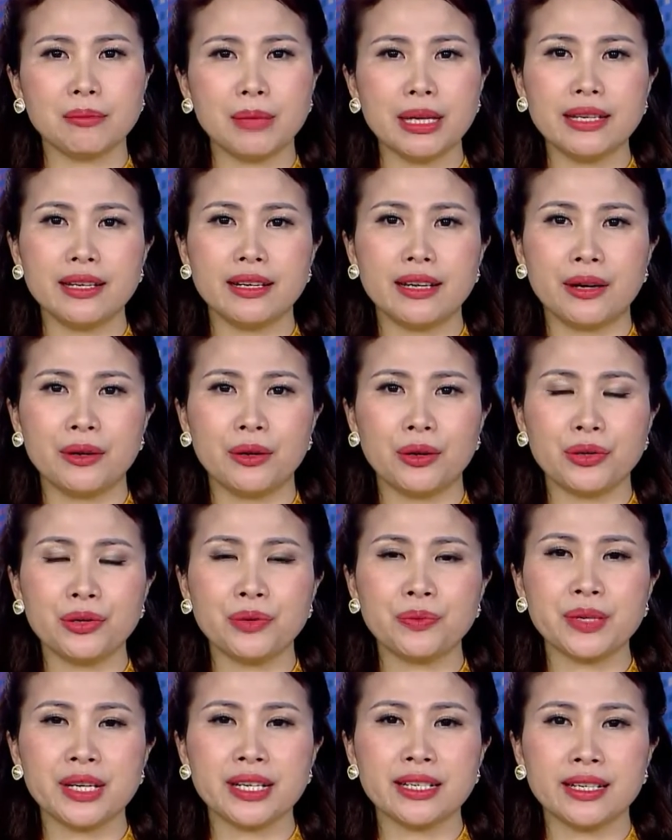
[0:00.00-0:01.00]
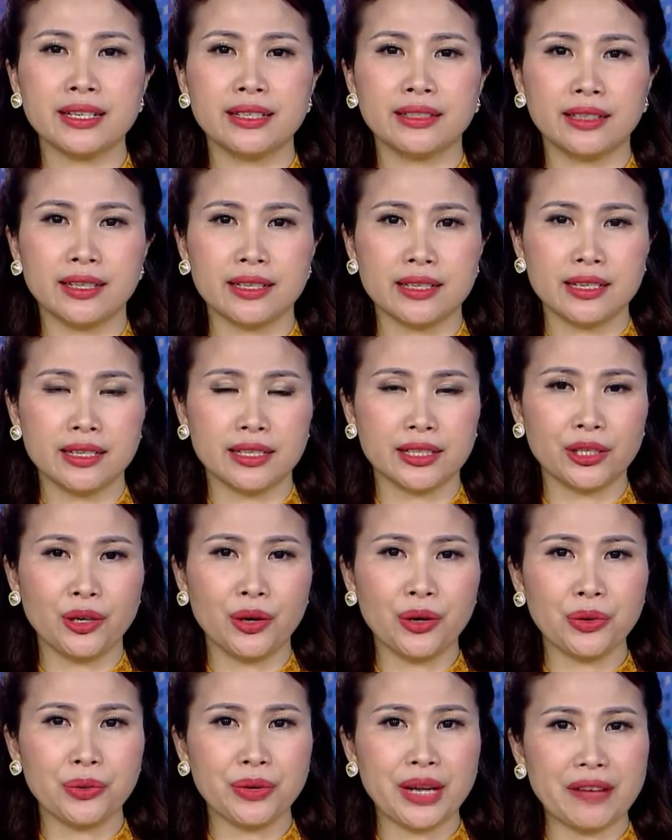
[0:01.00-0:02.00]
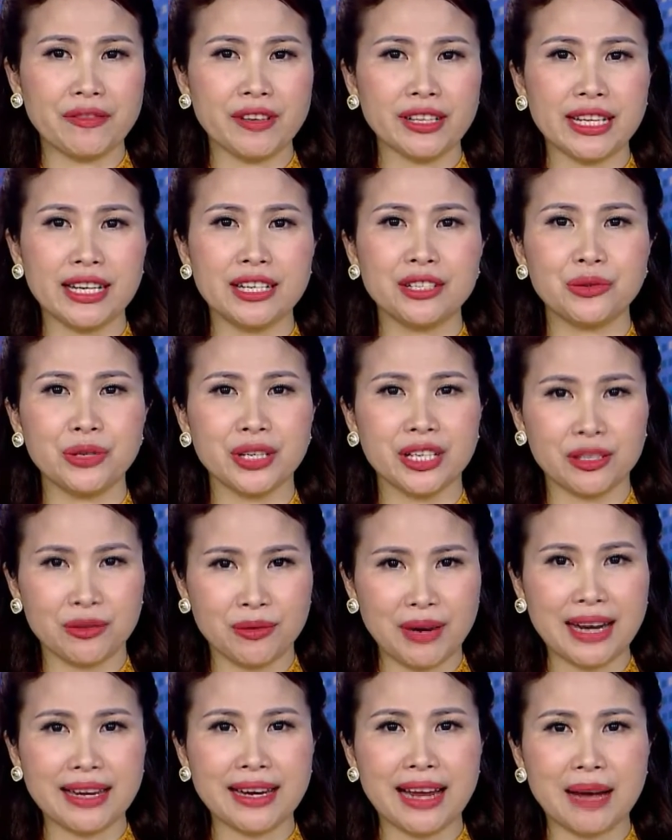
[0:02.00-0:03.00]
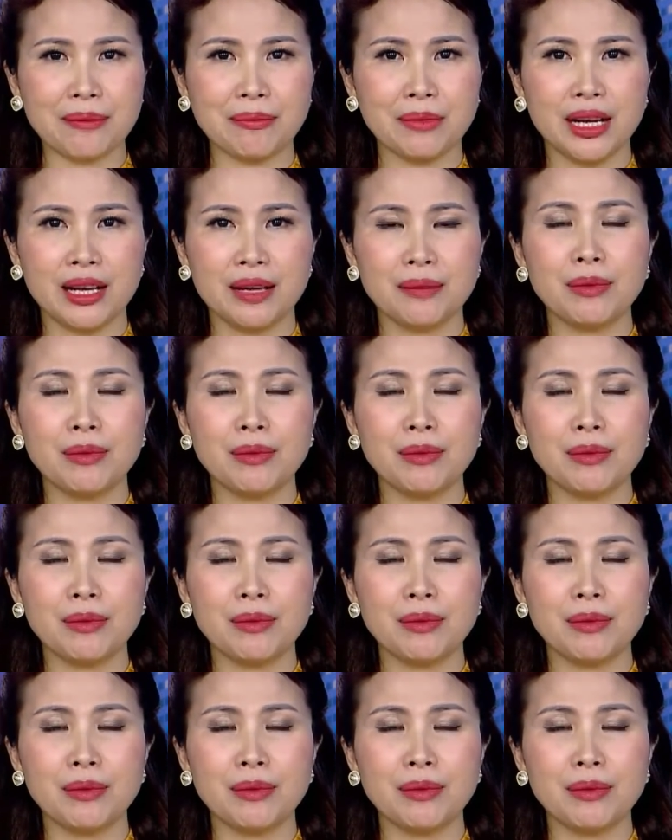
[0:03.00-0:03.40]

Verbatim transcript: Bây giờ là nội dung chương trình Thời sự tối của Đài Phát Thanh Truyền hình Quảng Nam.